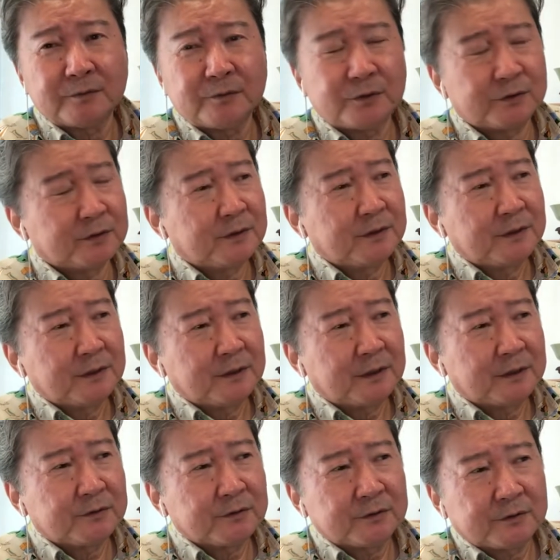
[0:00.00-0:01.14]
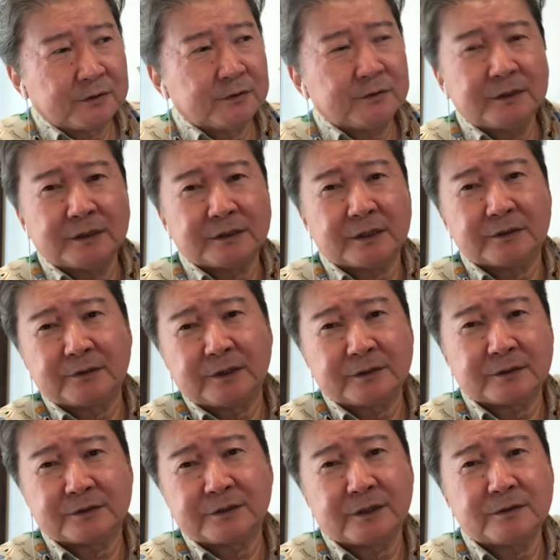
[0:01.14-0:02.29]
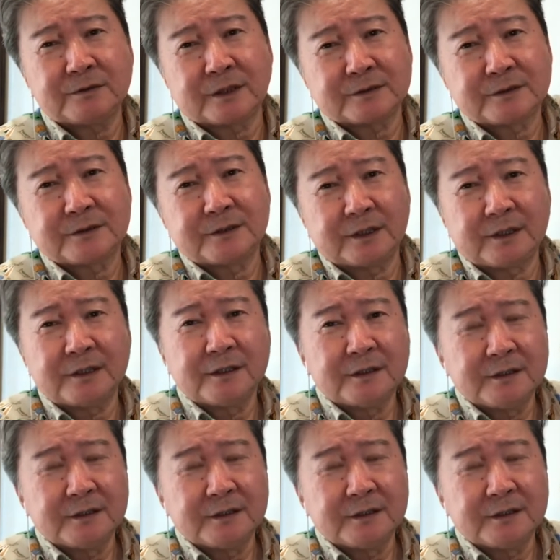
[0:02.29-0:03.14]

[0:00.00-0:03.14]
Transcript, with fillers: もうあのこの大家さんのやつはつけるなっつって、